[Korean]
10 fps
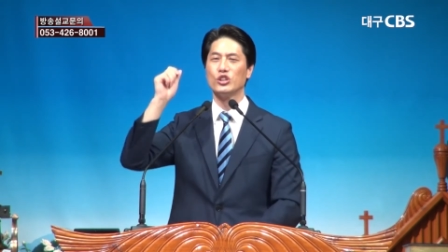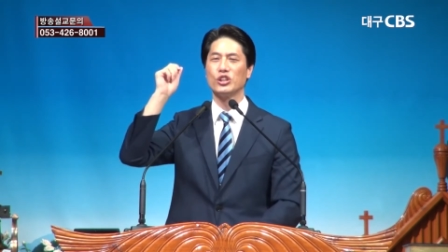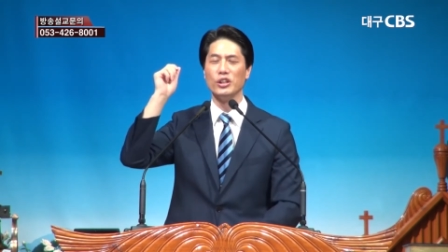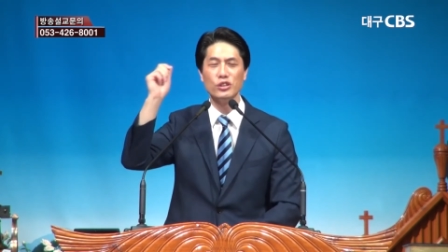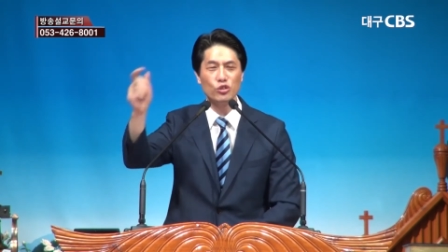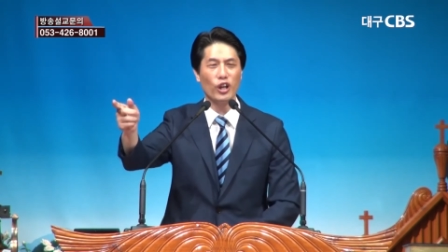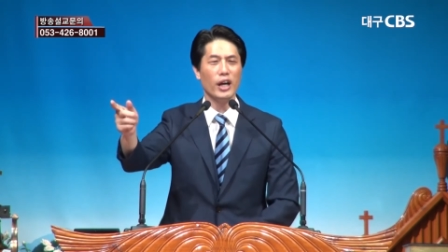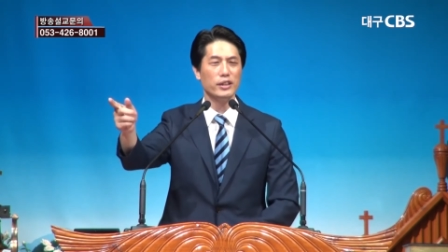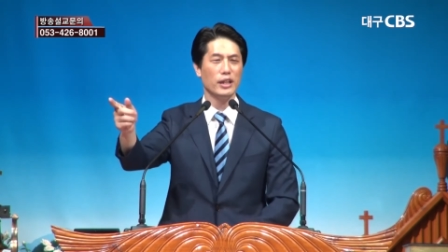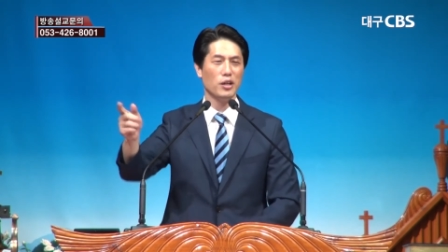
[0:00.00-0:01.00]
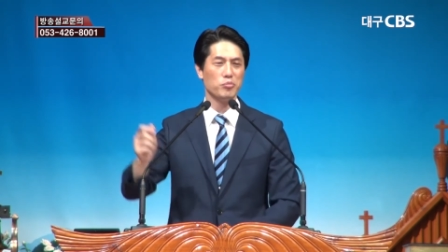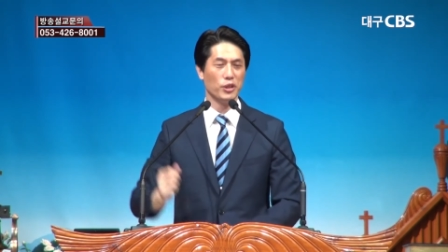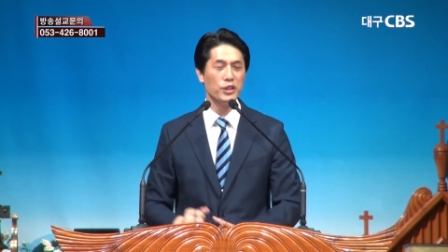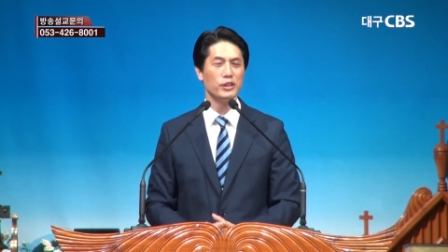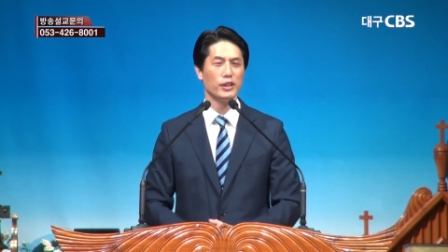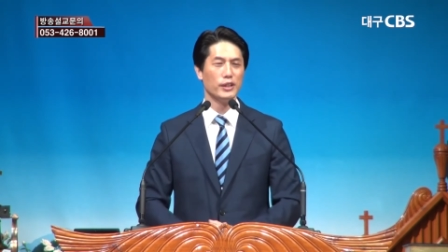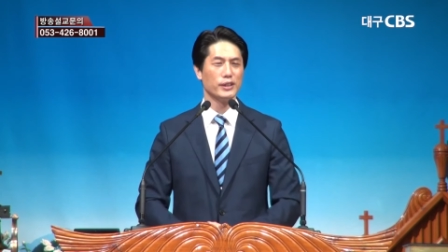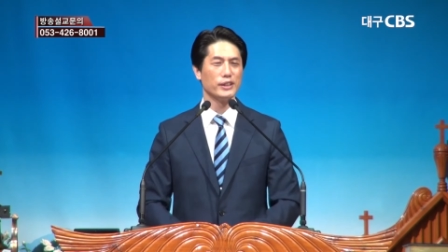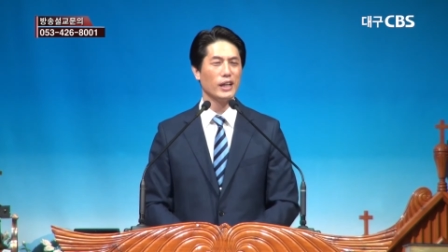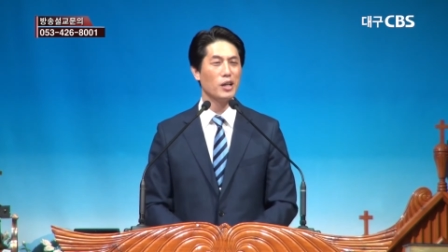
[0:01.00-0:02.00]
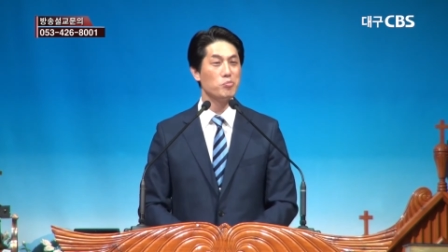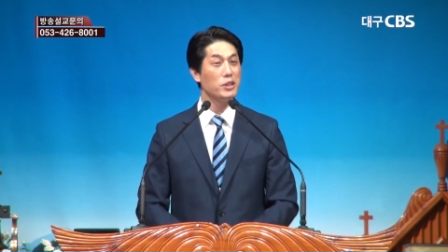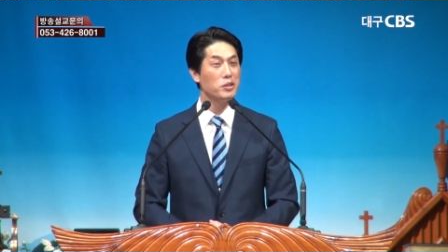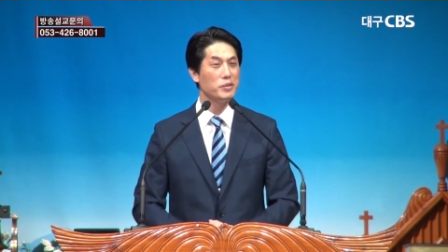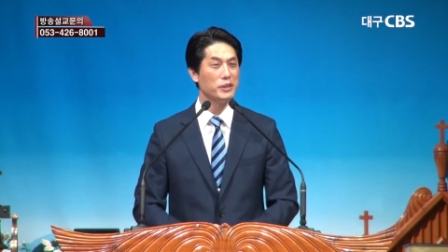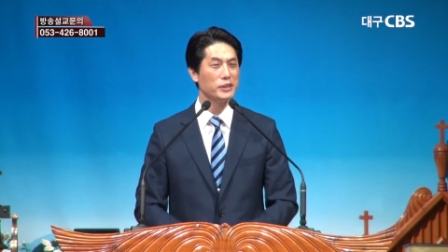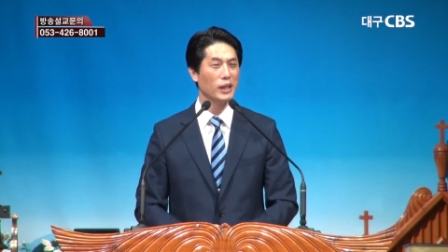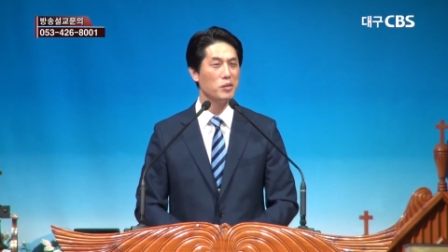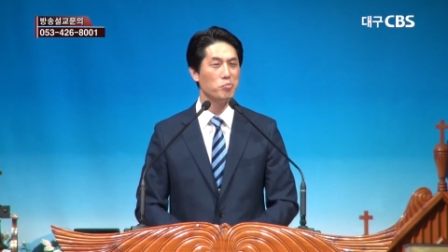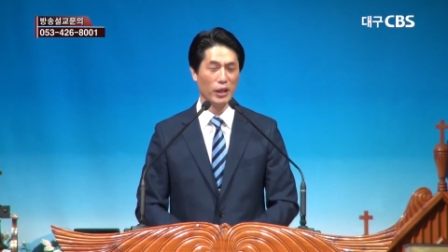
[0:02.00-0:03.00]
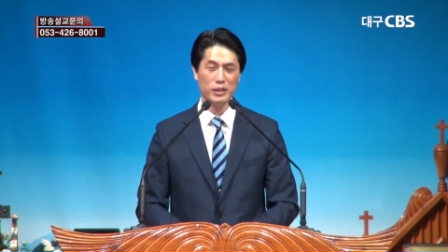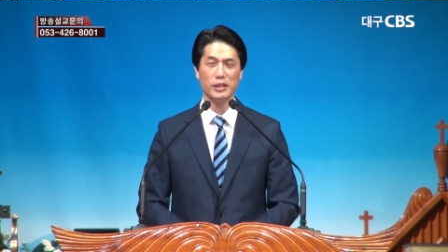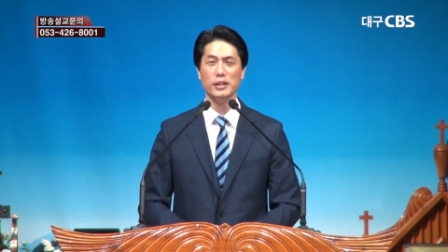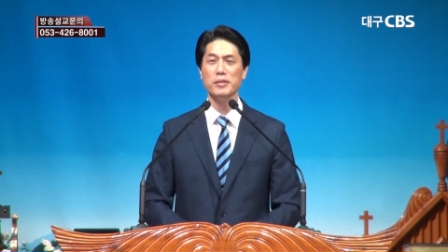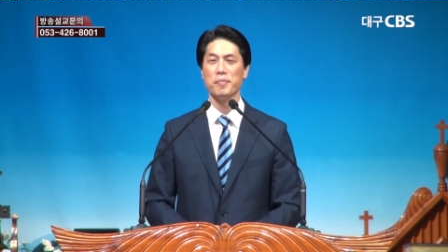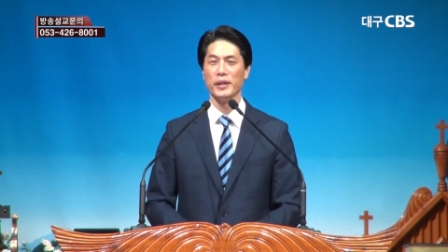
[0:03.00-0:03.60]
정죄한다면 그 사람 믿음 있는 사람 맞니?